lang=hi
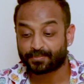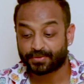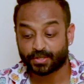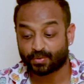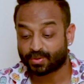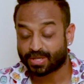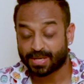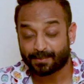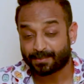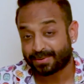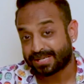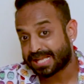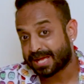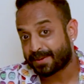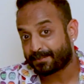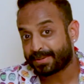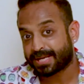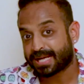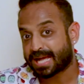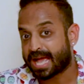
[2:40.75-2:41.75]
क्योंकि अपन
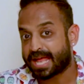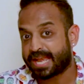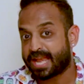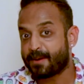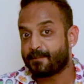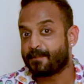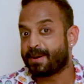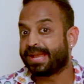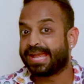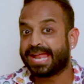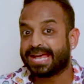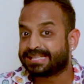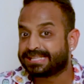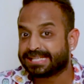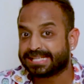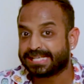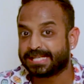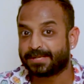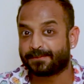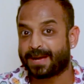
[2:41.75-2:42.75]
यहाँ पे खाना
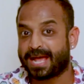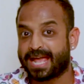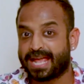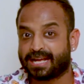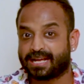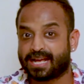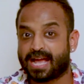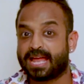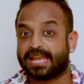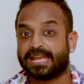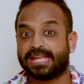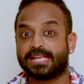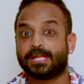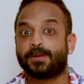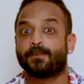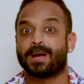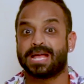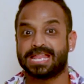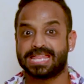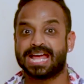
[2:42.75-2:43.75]
बनाते नहीं भाई खाने
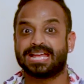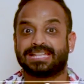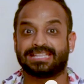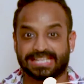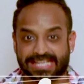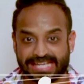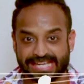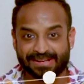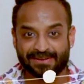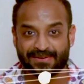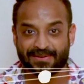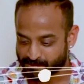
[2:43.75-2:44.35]
की बजाते